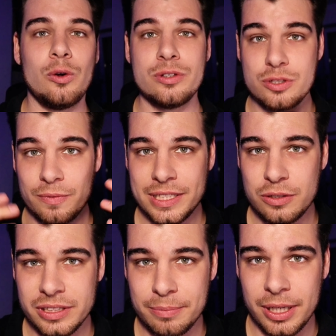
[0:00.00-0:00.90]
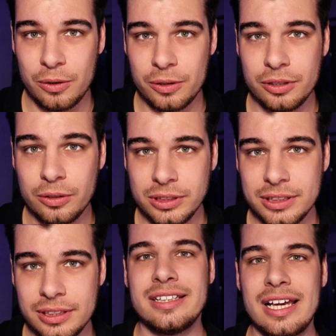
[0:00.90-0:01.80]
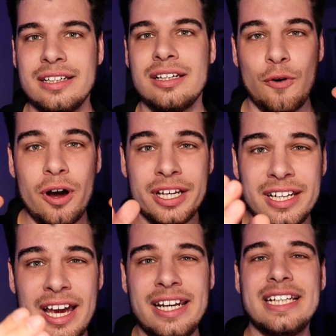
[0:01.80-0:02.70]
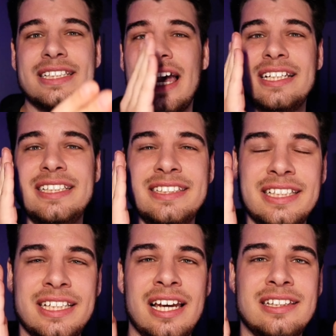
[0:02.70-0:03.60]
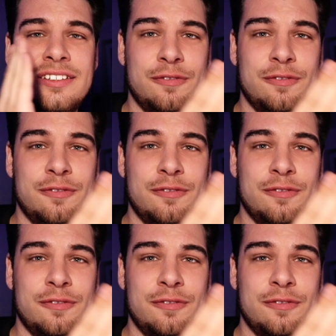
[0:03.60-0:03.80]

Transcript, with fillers: und sowas sollte man auch nutzen, denn vorhinein ist IT-Sicherheit